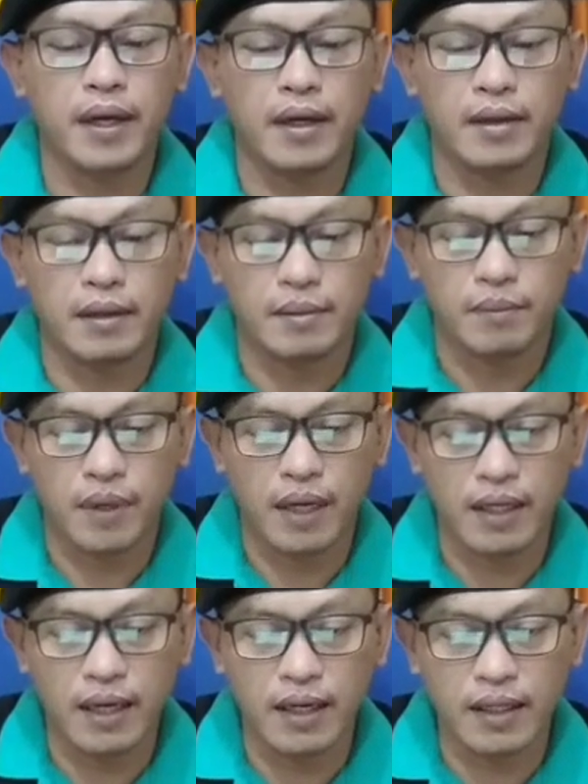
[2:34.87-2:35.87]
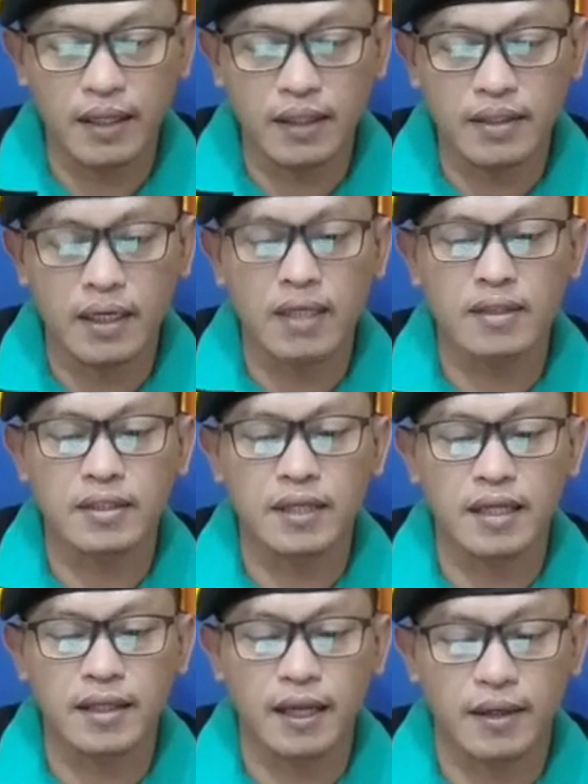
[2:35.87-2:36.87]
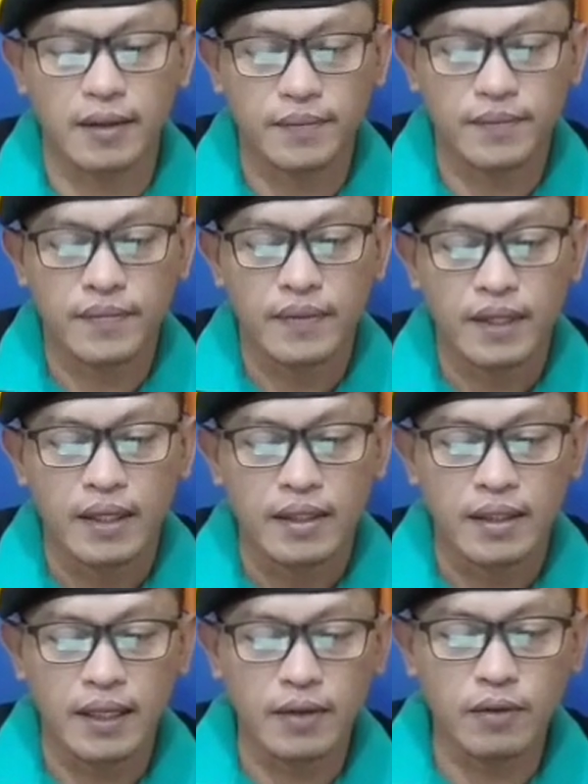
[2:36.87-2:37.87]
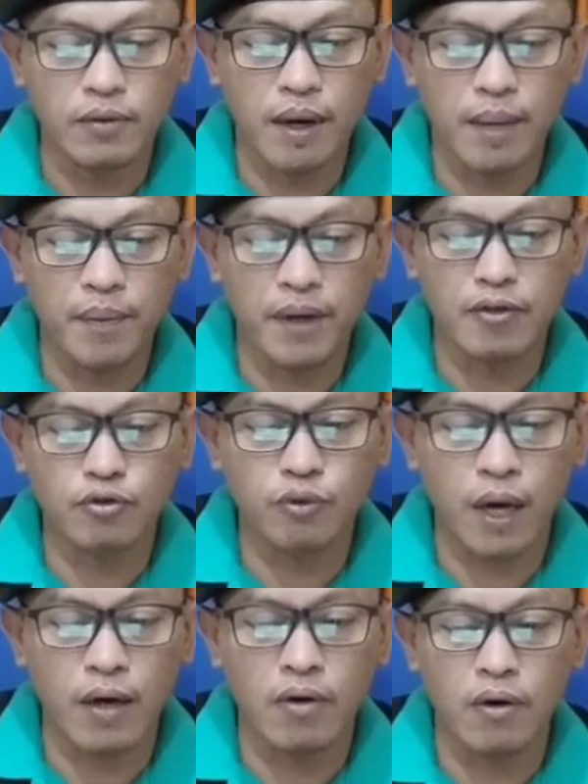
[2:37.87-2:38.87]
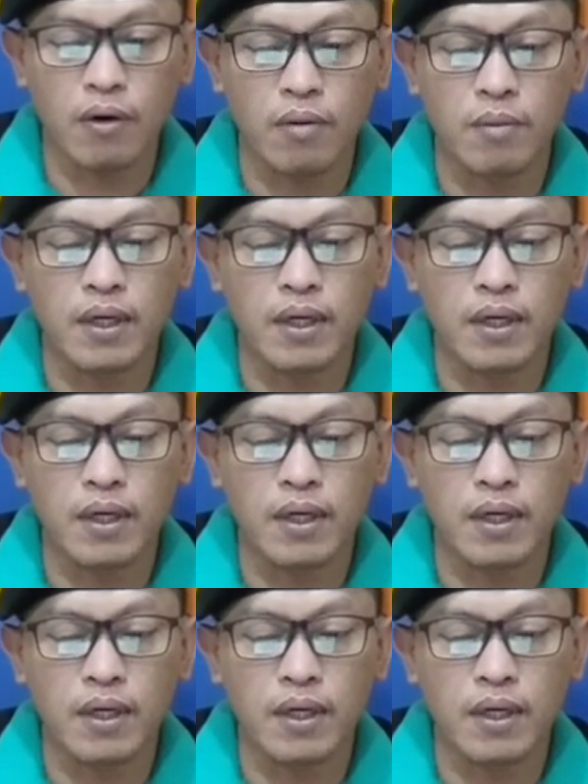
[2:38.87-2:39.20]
PN Pengadilan Negeri Jakarta Selatan yaitu Bapak Suharno